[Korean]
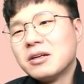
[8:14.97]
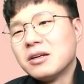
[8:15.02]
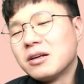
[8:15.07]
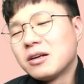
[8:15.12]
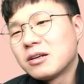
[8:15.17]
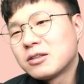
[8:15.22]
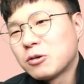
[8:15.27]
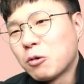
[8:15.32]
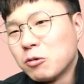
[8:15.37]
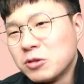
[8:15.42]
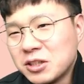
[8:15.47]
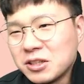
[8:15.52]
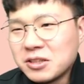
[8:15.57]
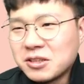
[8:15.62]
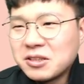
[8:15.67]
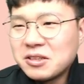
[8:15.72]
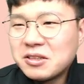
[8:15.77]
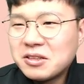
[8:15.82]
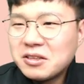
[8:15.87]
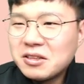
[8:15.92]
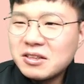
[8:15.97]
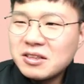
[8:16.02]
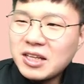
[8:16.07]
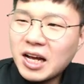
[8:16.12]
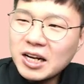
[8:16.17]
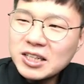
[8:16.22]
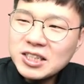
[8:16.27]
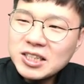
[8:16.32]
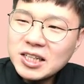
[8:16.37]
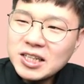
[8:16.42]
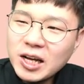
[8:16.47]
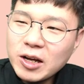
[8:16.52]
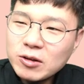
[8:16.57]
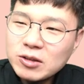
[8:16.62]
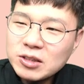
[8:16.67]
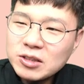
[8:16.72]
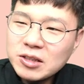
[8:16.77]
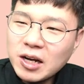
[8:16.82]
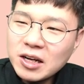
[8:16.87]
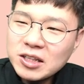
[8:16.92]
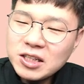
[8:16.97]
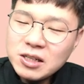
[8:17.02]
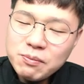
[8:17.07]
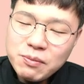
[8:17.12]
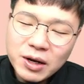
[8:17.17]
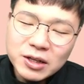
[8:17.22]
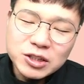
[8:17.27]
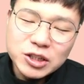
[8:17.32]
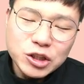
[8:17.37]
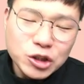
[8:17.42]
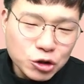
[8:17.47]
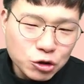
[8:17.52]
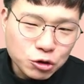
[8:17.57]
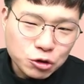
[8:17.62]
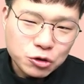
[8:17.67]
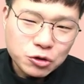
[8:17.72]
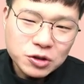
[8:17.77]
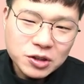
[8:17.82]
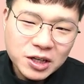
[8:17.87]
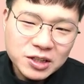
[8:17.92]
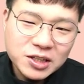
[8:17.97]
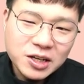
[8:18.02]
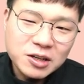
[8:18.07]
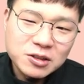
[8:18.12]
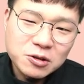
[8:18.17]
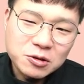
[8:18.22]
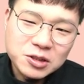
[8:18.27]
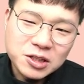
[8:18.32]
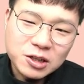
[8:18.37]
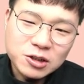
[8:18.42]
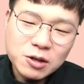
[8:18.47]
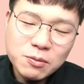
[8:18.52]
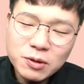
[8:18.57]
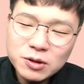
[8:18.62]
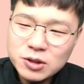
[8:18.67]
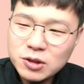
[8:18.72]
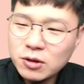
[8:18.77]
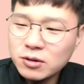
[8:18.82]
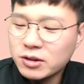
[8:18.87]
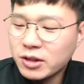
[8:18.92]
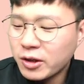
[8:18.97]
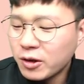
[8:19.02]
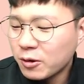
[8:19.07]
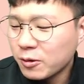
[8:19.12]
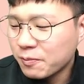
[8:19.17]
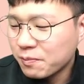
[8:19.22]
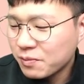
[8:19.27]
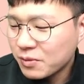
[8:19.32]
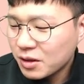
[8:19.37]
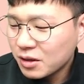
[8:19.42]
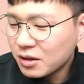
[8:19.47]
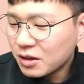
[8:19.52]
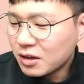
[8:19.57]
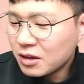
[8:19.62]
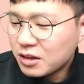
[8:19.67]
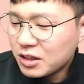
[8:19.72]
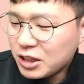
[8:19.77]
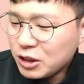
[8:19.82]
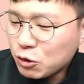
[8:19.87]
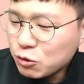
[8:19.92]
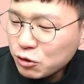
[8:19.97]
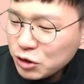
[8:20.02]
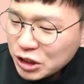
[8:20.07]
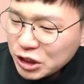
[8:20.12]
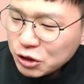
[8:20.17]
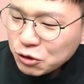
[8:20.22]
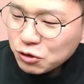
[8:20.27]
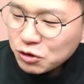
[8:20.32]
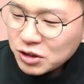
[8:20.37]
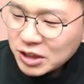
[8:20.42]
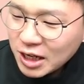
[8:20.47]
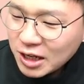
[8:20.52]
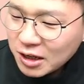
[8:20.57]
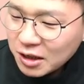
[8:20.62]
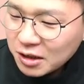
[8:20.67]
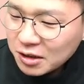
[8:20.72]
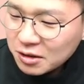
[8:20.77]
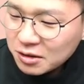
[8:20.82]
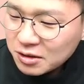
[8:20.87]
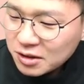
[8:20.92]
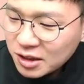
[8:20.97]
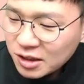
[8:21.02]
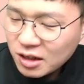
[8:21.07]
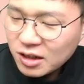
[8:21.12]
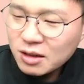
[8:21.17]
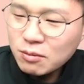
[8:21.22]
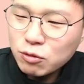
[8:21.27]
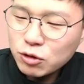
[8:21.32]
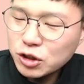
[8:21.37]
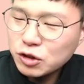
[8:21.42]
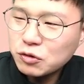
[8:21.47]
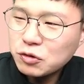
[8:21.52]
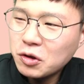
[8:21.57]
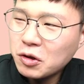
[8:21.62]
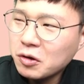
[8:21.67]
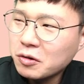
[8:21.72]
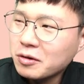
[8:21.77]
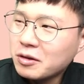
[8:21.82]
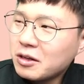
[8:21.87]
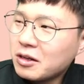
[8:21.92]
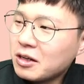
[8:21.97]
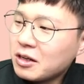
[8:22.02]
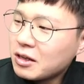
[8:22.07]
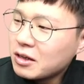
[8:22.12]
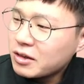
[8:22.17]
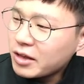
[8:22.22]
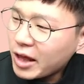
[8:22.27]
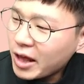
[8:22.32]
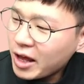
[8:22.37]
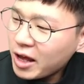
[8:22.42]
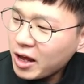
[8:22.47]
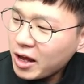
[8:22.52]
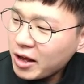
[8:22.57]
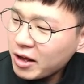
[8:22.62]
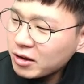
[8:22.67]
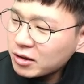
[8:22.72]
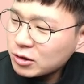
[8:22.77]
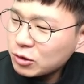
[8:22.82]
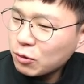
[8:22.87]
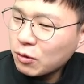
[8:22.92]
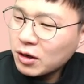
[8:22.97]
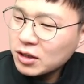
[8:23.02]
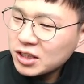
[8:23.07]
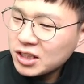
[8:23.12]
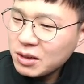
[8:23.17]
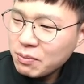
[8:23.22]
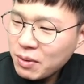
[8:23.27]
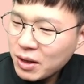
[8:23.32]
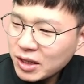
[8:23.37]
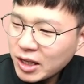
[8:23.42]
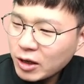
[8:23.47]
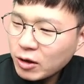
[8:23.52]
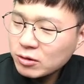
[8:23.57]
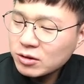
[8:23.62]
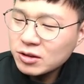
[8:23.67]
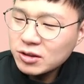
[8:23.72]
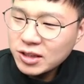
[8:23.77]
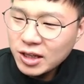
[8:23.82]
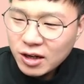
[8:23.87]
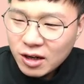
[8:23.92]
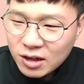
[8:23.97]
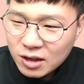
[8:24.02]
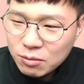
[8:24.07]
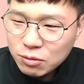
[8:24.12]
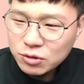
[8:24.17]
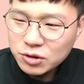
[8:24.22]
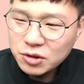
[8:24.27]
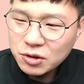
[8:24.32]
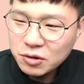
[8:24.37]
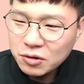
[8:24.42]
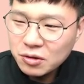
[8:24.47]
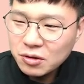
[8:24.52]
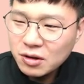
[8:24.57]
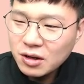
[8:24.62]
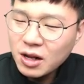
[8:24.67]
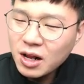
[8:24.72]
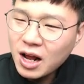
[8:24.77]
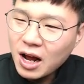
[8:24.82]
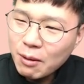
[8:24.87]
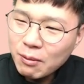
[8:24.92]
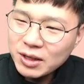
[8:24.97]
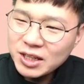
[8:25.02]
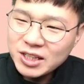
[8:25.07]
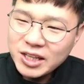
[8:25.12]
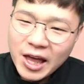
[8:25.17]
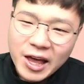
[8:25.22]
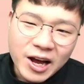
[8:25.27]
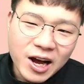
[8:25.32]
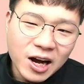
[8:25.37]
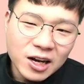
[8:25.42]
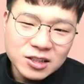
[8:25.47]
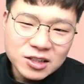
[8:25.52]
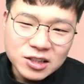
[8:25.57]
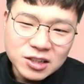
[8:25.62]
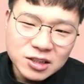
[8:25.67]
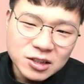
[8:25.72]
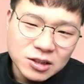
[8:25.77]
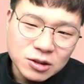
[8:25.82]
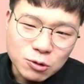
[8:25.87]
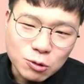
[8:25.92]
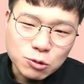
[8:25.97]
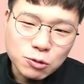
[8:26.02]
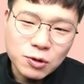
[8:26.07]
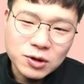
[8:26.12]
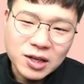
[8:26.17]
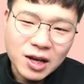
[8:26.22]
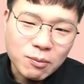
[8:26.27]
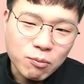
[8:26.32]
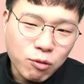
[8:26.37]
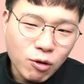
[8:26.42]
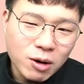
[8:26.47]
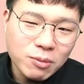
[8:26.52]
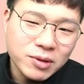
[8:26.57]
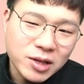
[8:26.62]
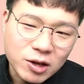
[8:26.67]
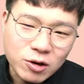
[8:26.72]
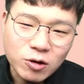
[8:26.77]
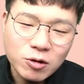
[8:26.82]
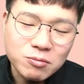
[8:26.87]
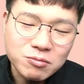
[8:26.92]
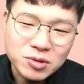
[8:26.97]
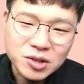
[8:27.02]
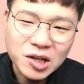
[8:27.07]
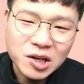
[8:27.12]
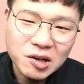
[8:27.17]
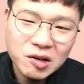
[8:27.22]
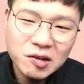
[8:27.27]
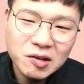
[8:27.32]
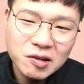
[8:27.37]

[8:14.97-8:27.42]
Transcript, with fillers: 그래서 오늘 당신의 다이어트가 실패한 이유에 대해서 제가 설명드렸는데요. 이 이유들을 잘 생각해 보시고요. 내 그동안 실패한 다이어트를 생각해 보세요. 아마 이 네 가지 요소에 다 포함될 겁니다.